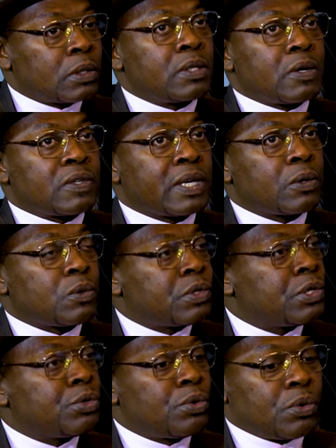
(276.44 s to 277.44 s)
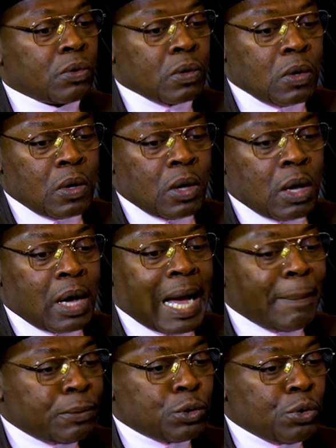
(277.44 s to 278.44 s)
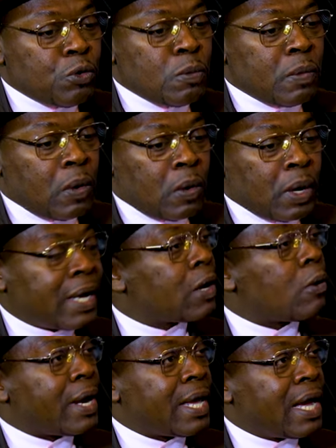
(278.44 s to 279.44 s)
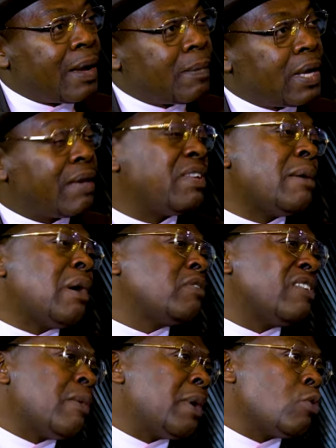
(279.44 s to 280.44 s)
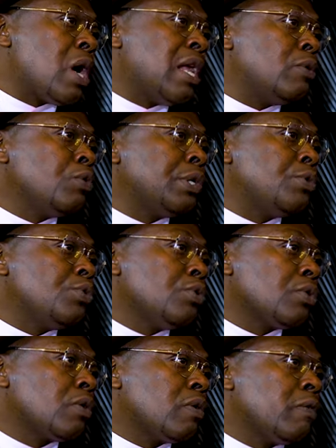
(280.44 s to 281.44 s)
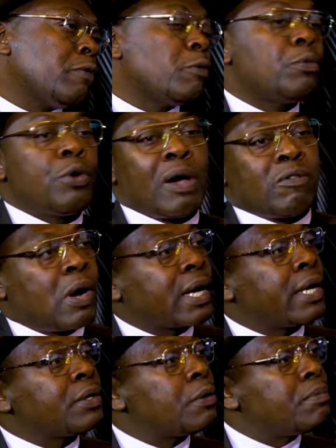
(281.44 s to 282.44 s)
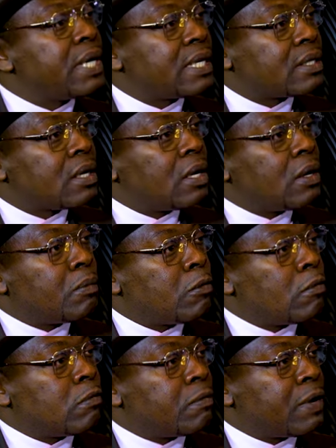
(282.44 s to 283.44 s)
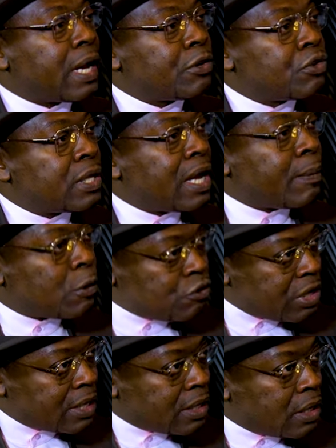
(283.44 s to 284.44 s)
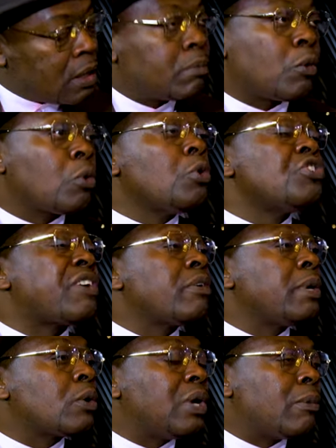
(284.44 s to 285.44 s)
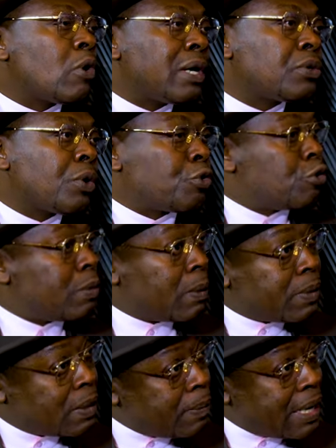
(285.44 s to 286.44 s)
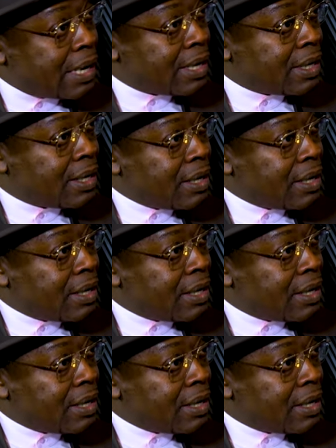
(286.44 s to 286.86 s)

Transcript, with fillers: dans ces conditions absolument incroyables. Évidemment, vous n'avez pas droit à la nourriture. Vaut mieux avoir quelques pièces pour vous faire acheter à manger. Bon, j'avais mes collaborateurs, je ne m'en plains pas.